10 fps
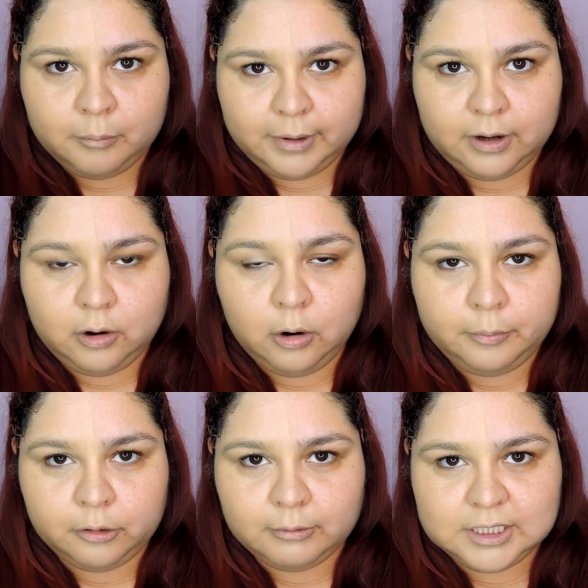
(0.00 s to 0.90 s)
pero
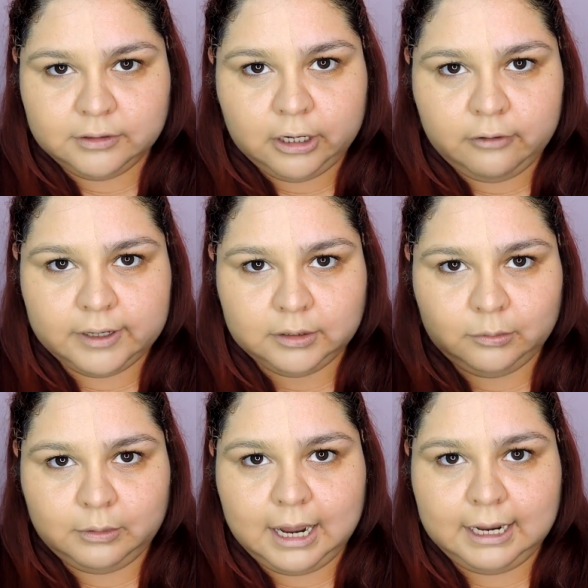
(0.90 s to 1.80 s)
por cuestión de
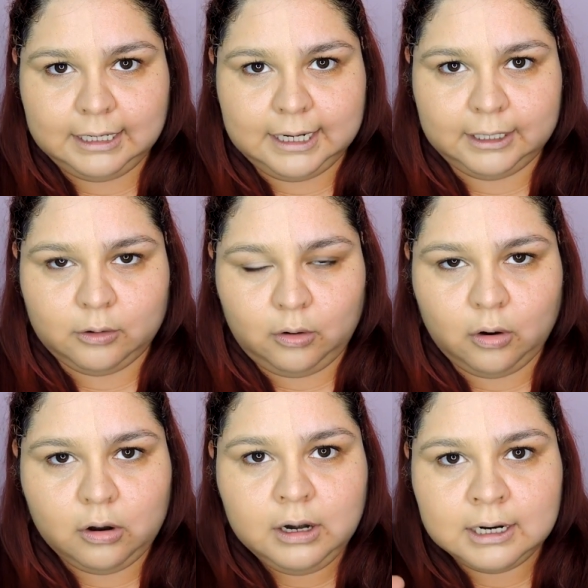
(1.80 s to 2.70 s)
cobertura en
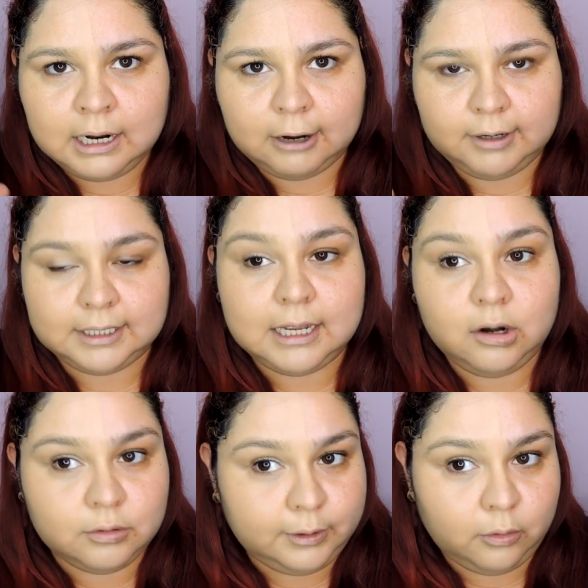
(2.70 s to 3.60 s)
color, ahorita
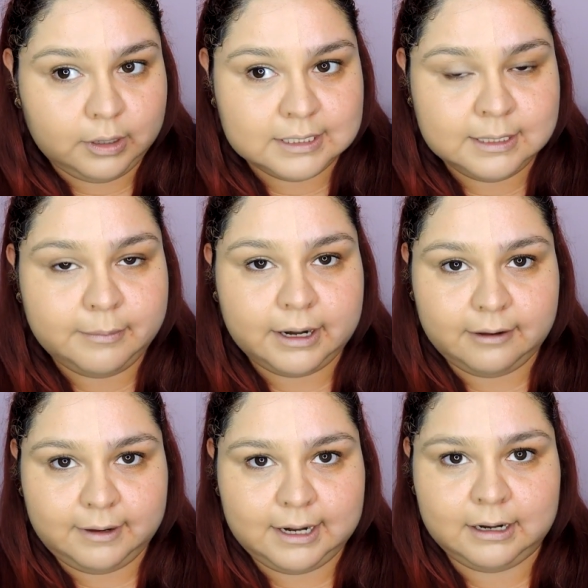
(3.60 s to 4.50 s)
lo, lo hice para
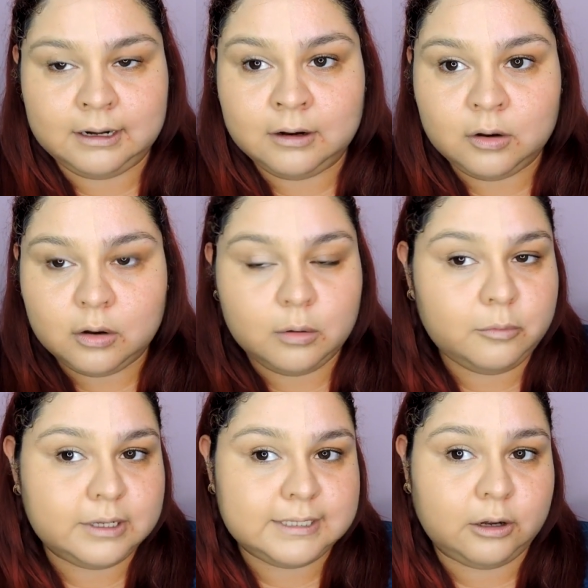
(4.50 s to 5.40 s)
que vieran
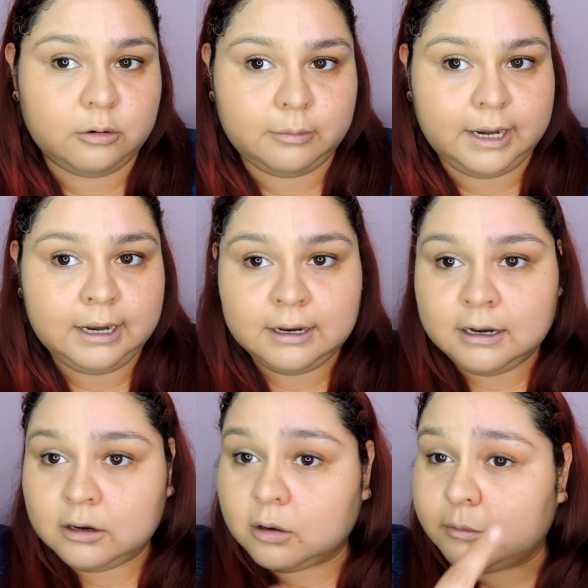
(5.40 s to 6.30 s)
cómo es que cubre.
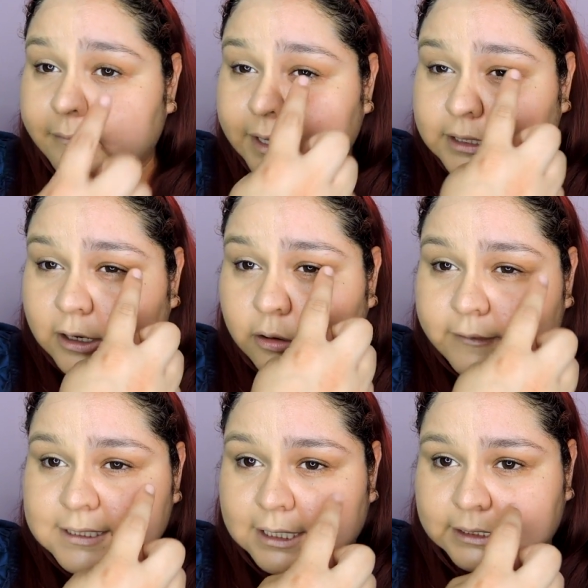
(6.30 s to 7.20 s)
Como ven tengo
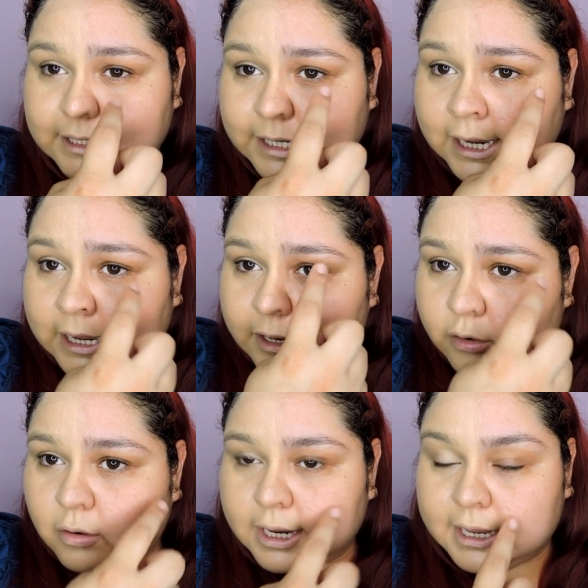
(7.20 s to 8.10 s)
bastante
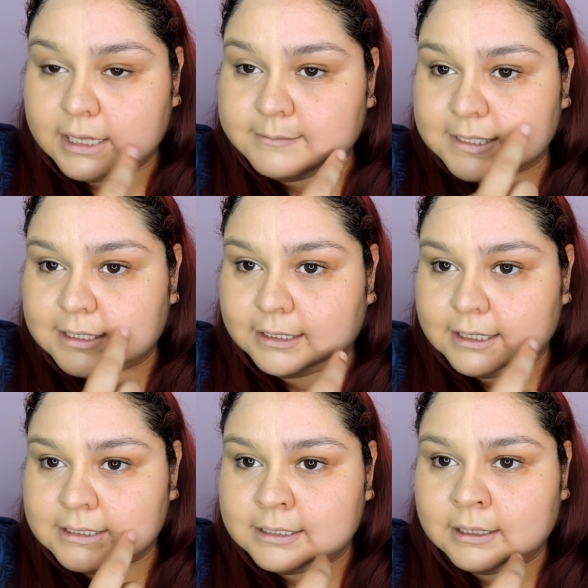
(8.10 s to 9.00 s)
rojez,
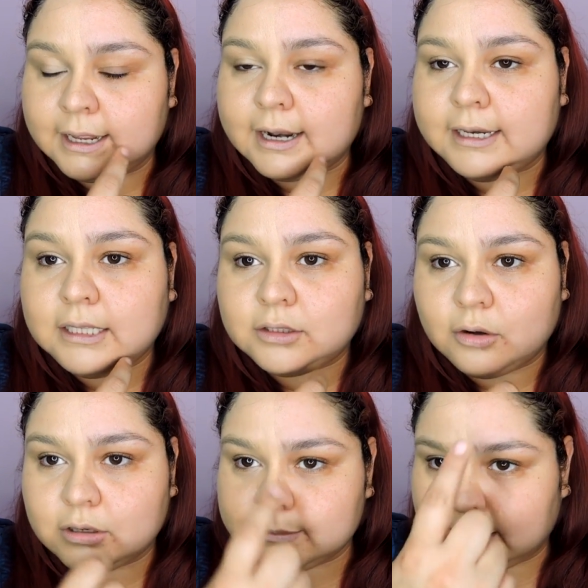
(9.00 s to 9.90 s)
bastantes
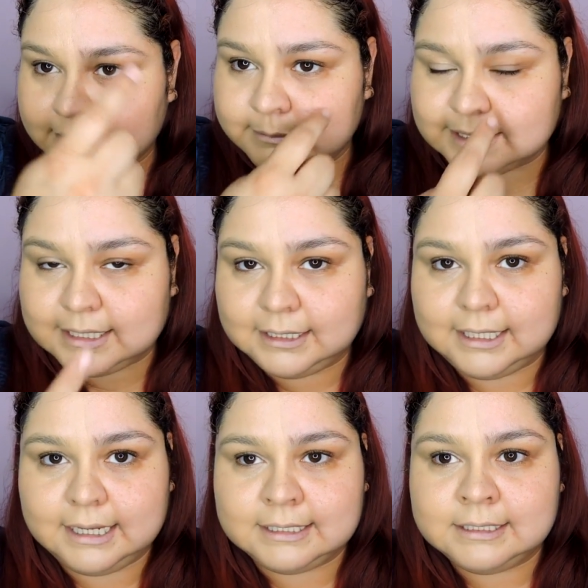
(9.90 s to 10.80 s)
granitos,
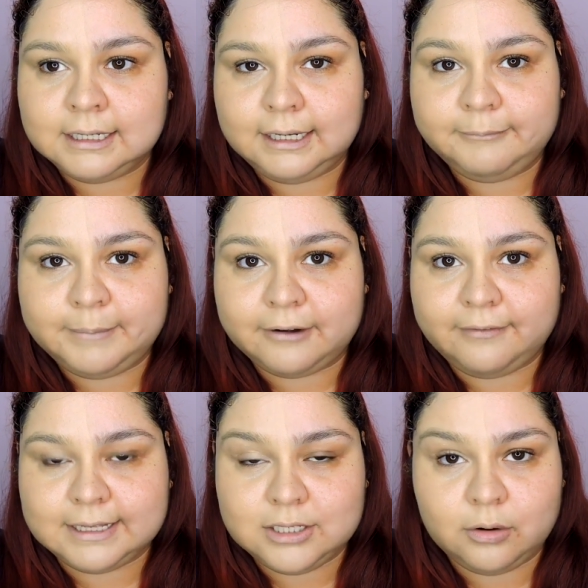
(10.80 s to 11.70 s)
bastantes
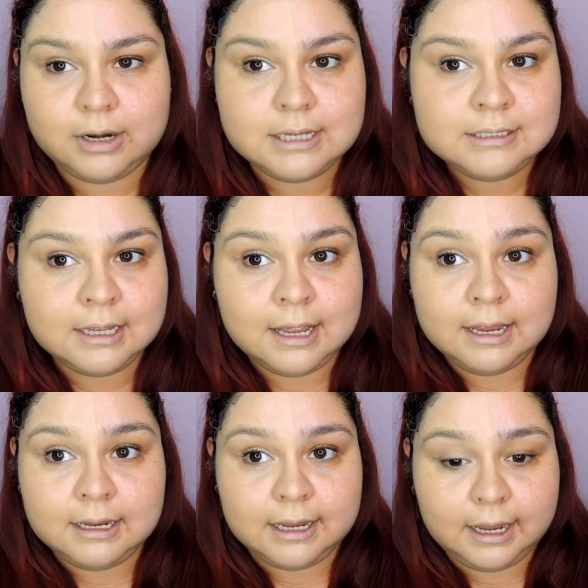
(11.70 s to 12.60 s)
imperfecciones
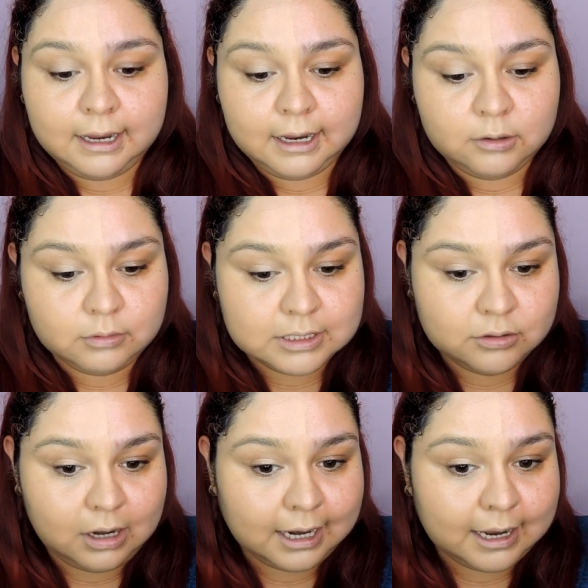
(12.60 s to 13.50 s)
que en una
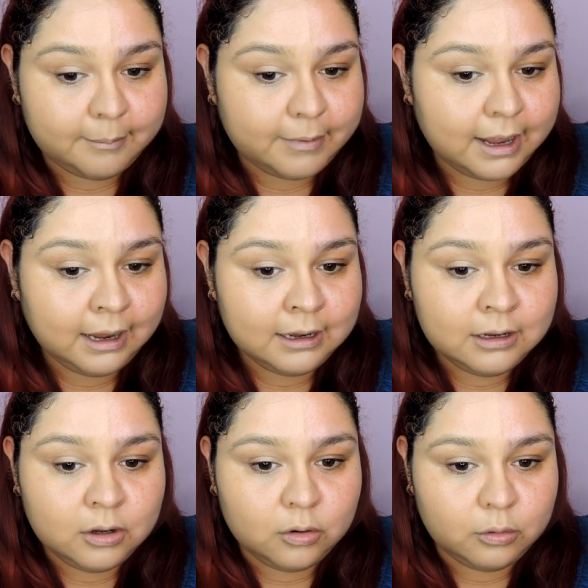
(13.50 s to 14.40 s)
sola capa
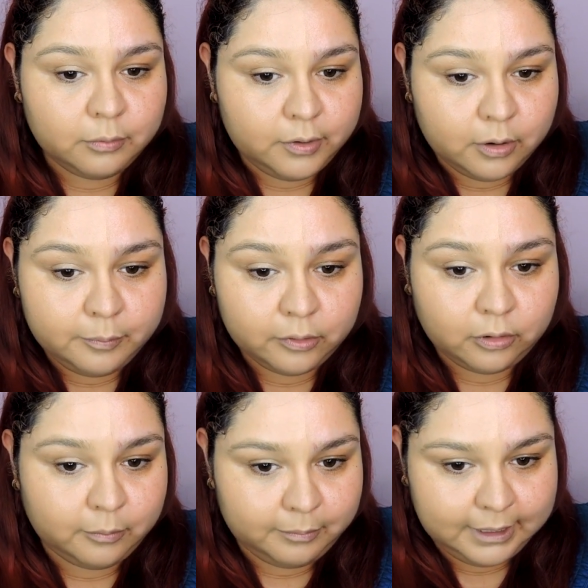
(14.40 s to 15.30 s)
cubrió por
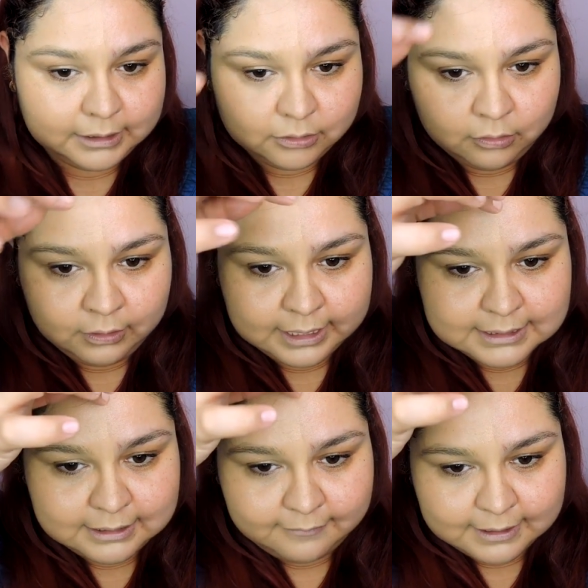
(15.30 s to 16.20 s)
completo
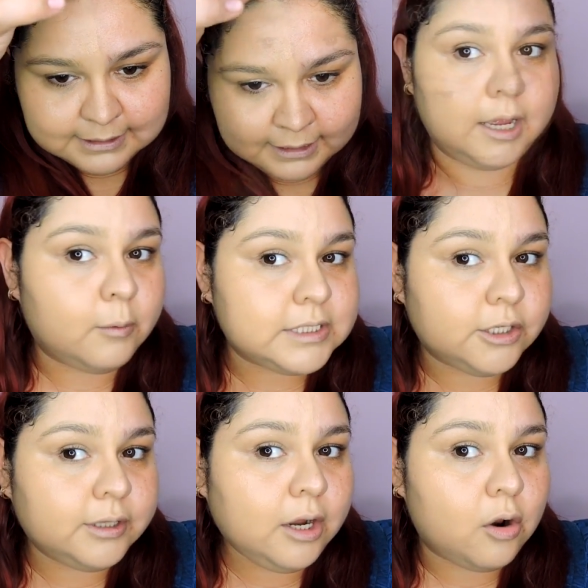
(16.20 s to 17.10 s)
esta base. En
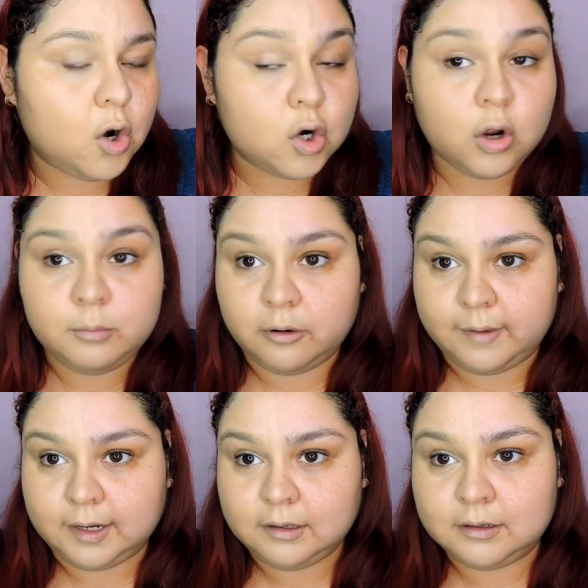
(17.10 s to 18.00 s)
cuestión de color, como
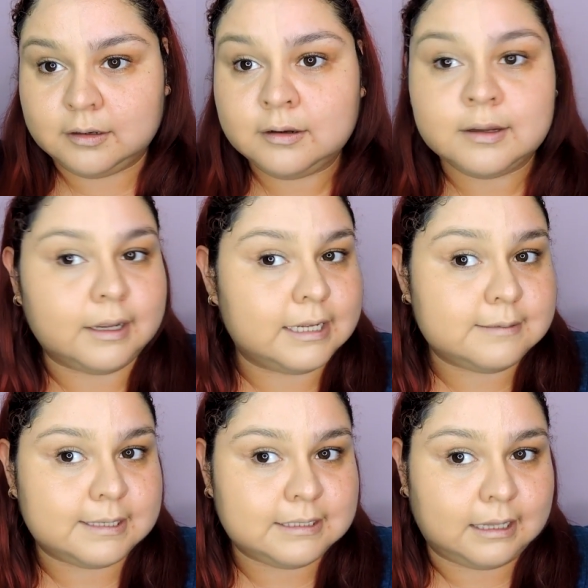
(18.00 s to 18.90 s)
ven,
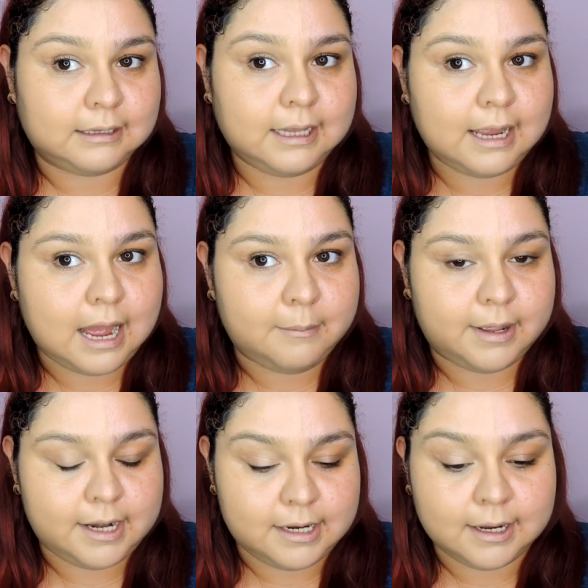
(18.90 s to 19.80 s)
es bastante
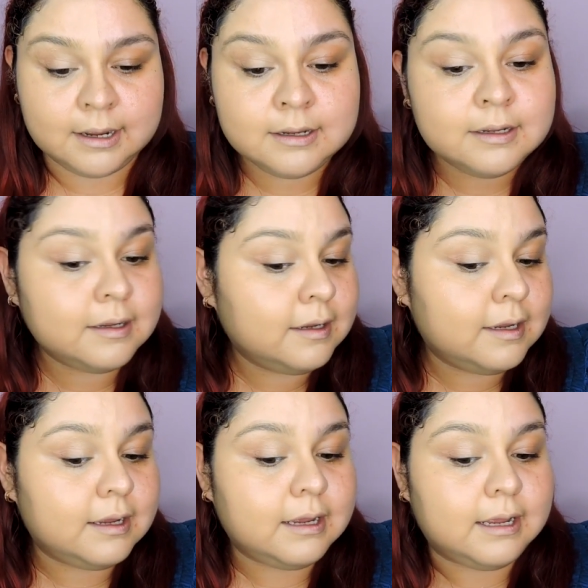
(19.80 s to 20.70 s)
amarilla.
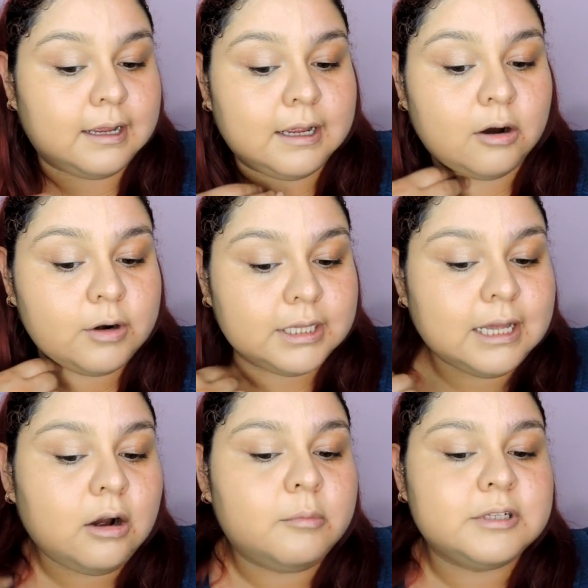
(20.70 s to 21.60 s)
Eh,
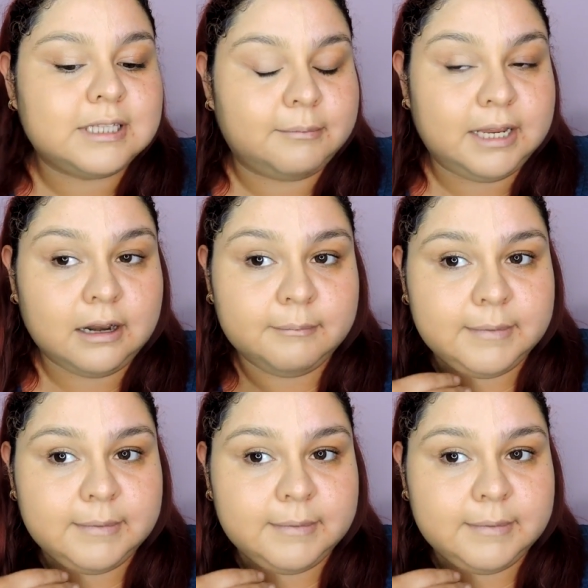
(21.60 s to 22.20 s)
ahorita como está mi,